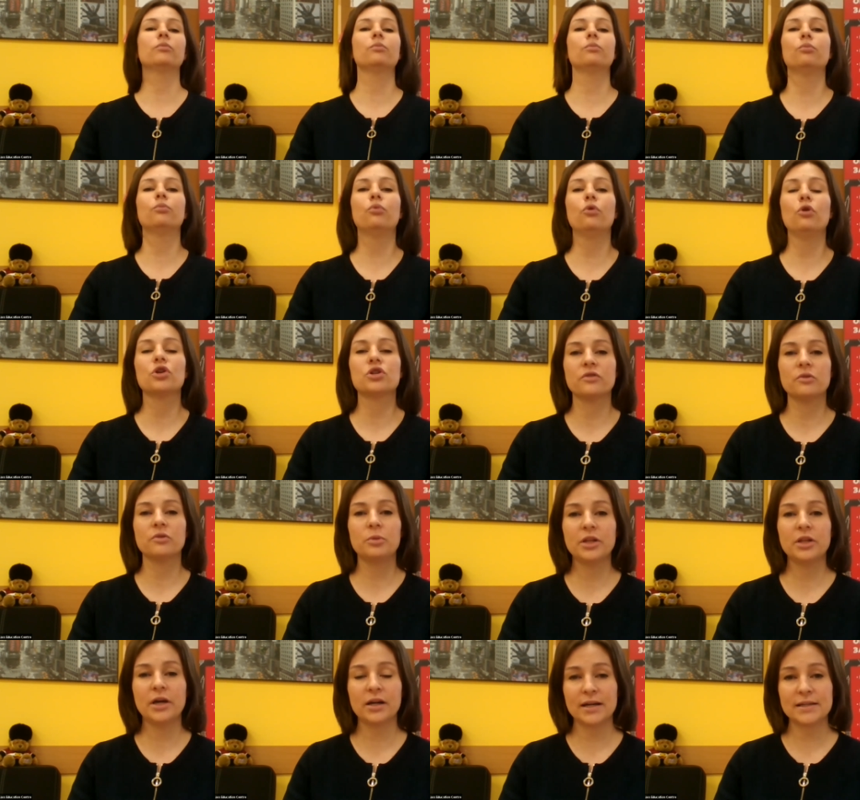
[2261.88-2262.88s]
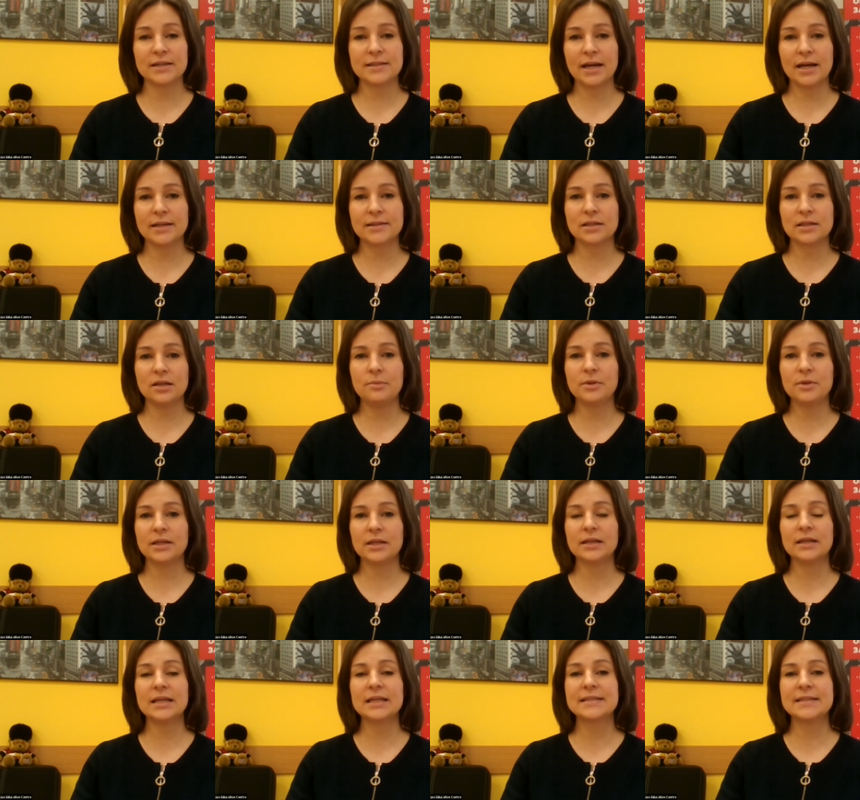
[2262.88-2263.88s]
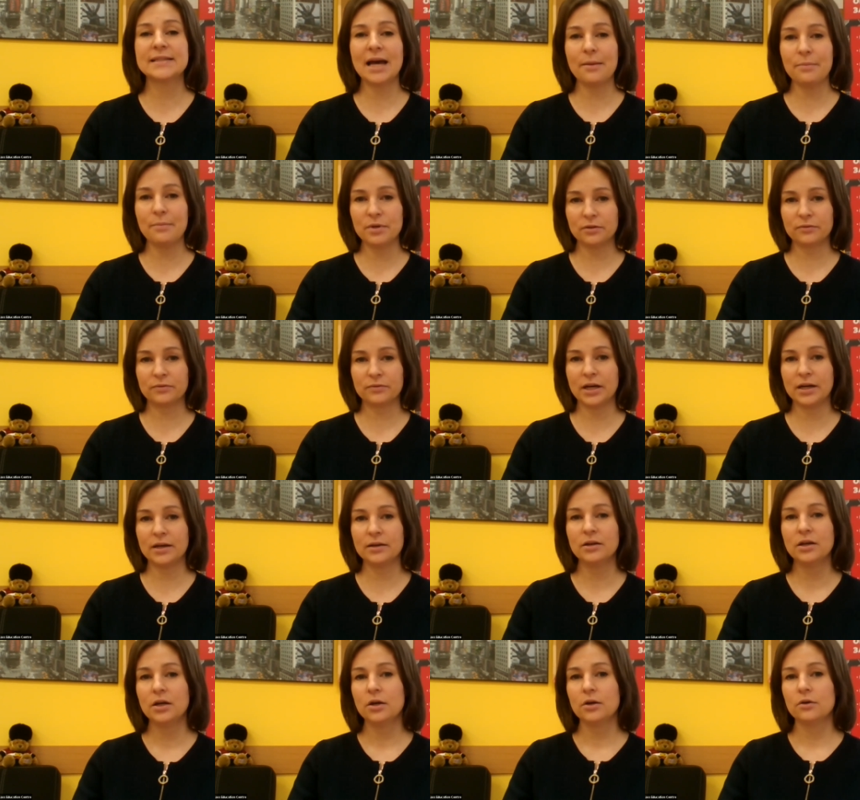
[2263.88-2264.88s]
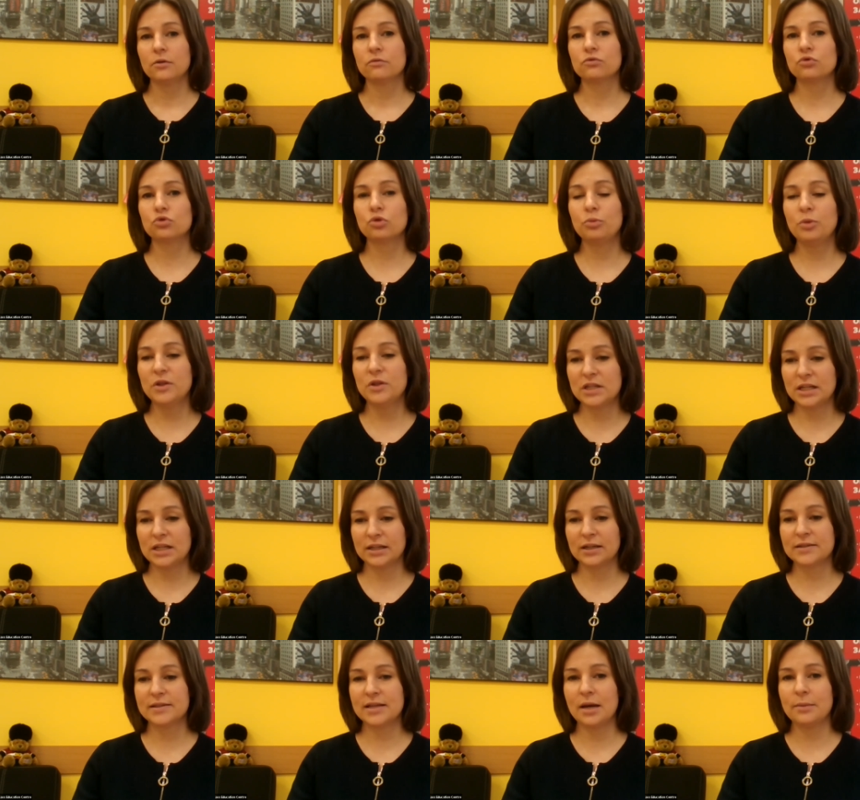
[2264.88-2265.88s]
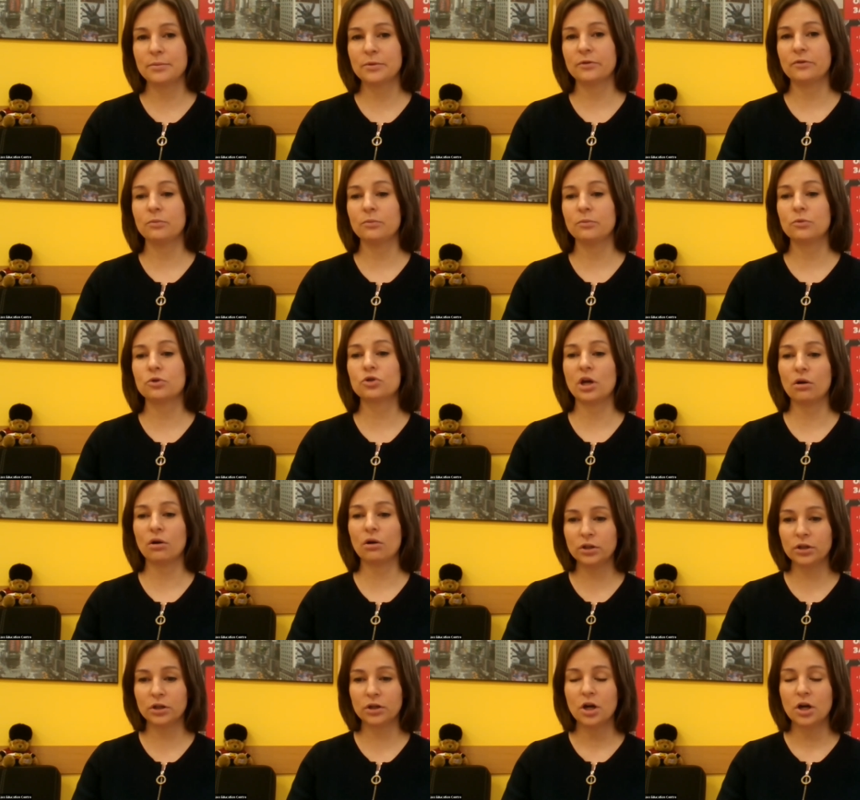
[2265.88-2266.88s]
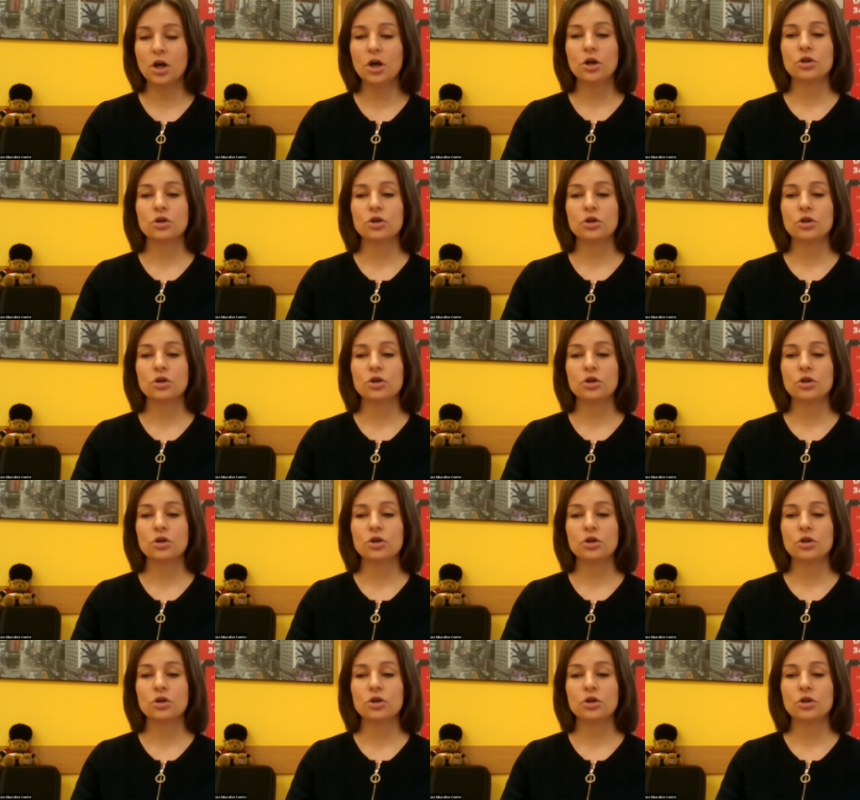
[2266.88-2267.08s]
больше вебинар касается именно экзаменов, да, вступительных экзаменов и международных.